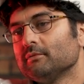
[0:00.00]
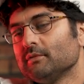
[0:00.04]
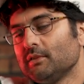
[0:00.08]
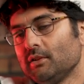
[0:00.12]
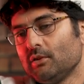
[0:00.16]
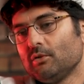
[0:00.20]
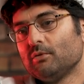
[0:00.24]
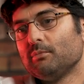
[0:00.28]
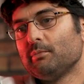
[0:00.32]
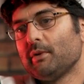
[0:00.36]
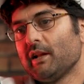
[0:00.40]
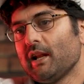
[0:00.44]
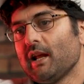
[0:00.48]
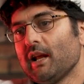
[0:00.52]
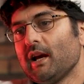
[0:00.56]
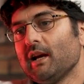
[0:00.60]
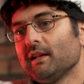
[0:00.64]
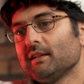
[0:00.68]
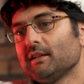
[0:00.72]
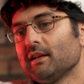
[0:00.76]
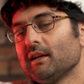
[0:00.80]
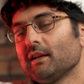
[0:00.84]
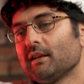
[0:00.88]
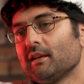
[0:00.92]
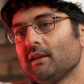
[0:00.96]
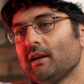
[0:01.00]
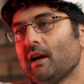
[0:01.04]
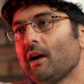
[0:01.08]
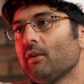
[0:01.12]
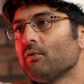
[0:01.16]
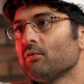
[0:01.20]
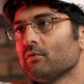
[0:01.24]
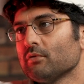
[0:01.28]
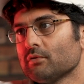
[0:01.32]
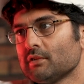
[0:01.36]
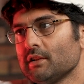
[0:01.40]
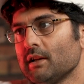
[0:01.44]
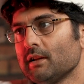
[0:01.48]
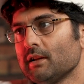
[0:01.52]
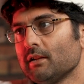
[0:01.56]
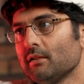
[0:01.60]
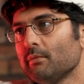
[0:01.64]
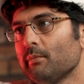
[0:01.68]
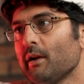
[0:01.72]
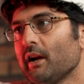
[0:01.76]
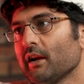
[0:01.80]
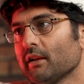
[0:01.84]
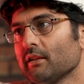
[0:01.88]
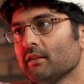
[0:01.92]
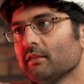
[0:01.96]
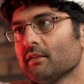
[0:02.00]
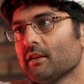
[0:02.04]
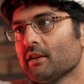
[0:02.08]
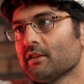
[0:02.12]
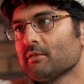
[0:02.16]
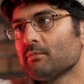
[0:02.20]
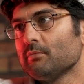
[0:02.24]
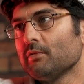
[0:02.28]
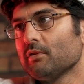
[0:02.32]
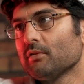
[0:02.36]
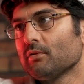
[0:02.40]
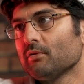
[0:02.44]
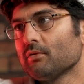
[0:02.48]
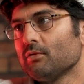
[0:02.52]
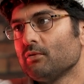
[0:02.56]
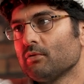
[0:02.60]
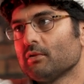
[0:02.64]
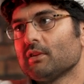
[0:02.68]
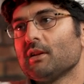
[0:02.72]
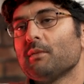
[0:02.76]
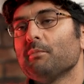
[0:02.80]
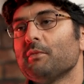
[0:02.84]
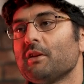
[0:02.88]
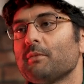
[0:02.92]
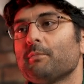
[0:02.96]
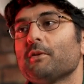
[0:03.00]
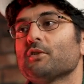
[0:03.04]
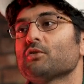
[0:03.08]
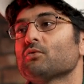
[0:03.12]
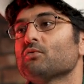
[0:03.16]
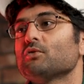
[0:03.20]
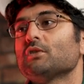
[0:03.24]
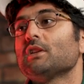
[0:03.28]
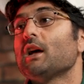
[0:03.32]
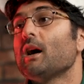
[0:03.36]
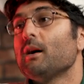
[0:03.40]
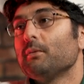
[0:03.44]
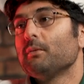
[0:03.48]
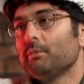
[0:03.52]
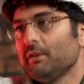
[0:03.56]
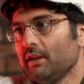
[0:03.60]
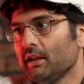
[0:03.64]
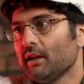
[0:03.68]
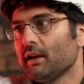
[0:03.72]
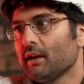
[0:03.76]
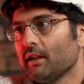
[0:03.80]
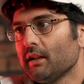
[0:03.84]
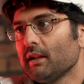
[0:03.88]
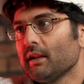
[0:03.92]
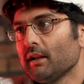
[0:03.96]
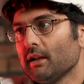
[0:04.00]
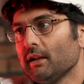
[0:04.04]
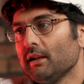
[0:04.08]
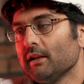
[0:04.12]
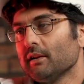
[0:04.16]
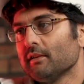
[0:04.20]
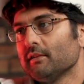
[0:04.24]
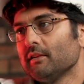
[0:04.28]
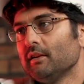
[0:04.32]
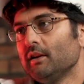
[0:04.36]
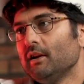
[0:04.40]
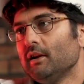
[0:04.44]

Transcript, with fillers: यू नो बनाया था कि आई हैव टू सेटल बैक इन कश्मीर और तब मेरे पास कुछ था भी नहीं करने के लिए